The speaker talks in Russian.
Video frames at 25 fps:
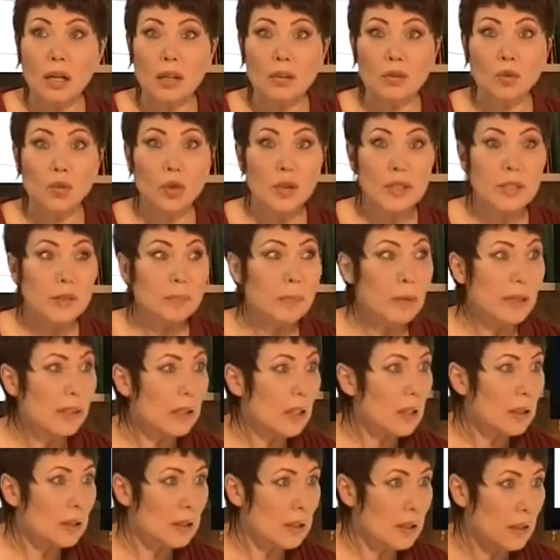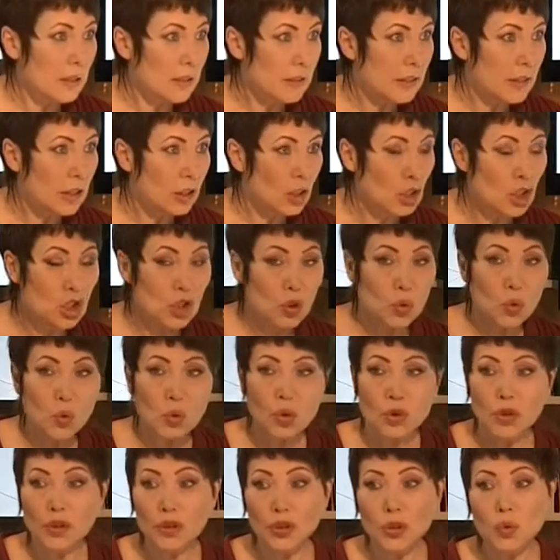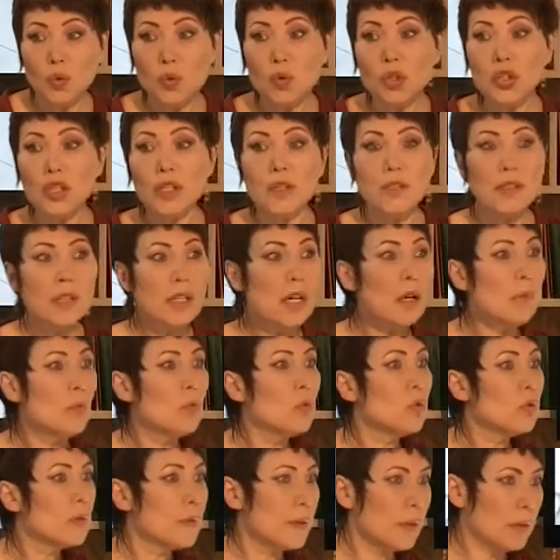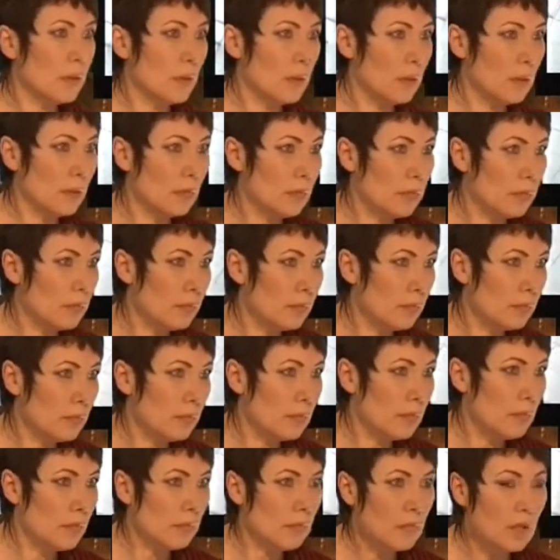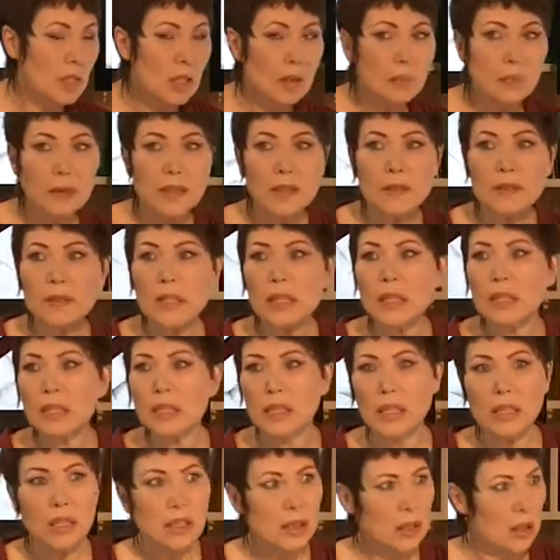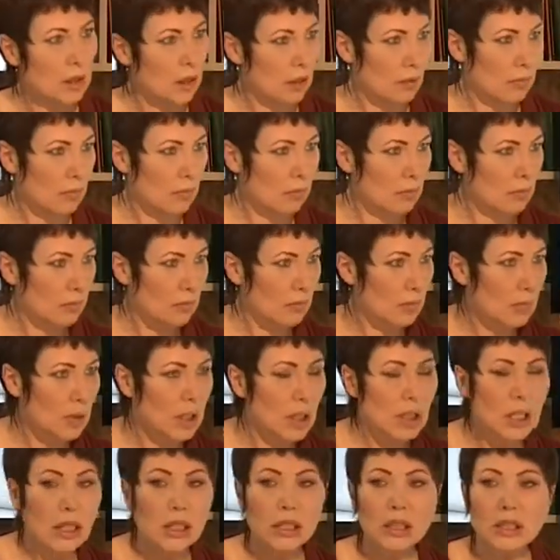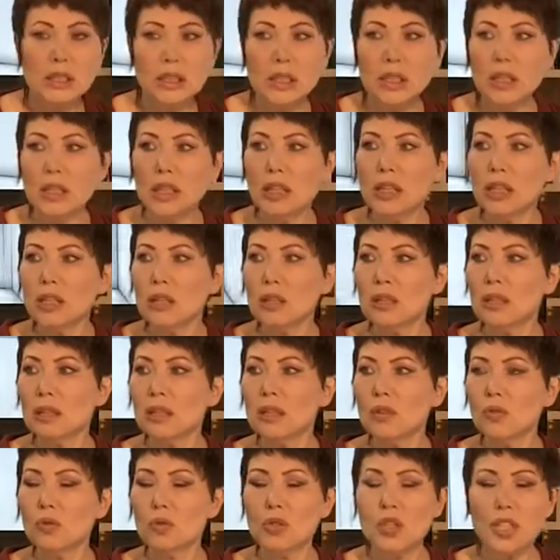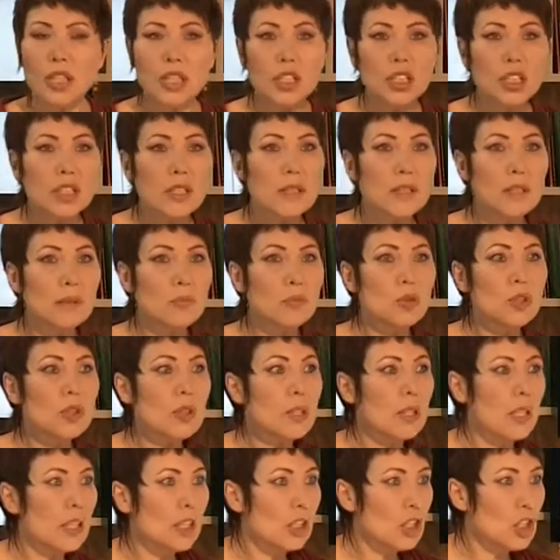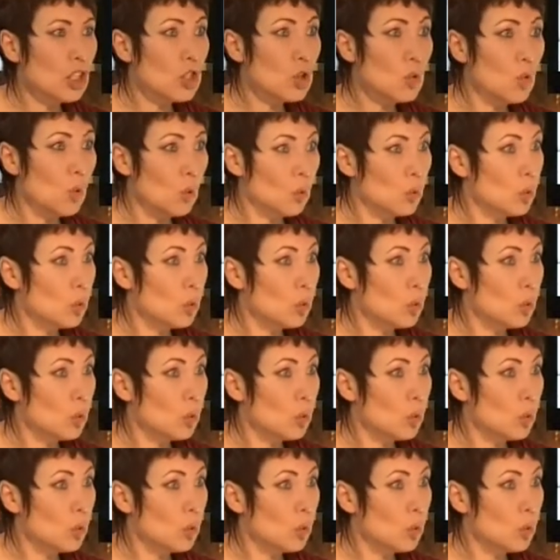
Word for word: То есть, понятное дело, что ни учителя музыки, ни пенсионерки – ни э, учащиеся музыкальных школ